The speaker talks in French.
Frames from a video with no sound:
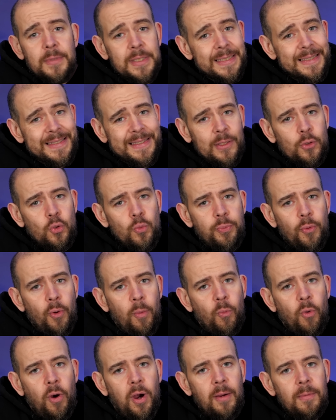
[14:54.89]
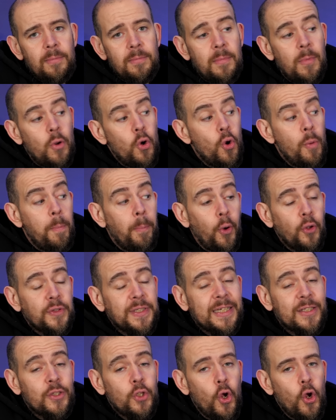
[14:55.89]
C'est tout pour moi, le
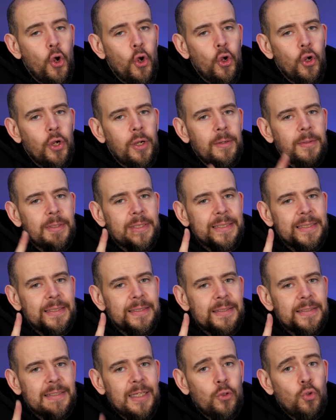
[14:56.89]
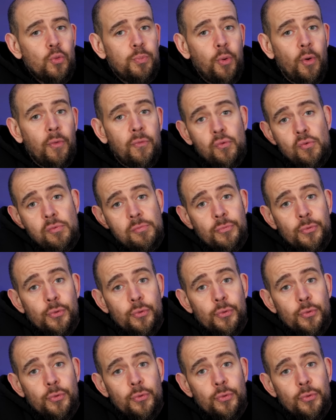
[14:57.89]
protecteur c'est tout pour vous.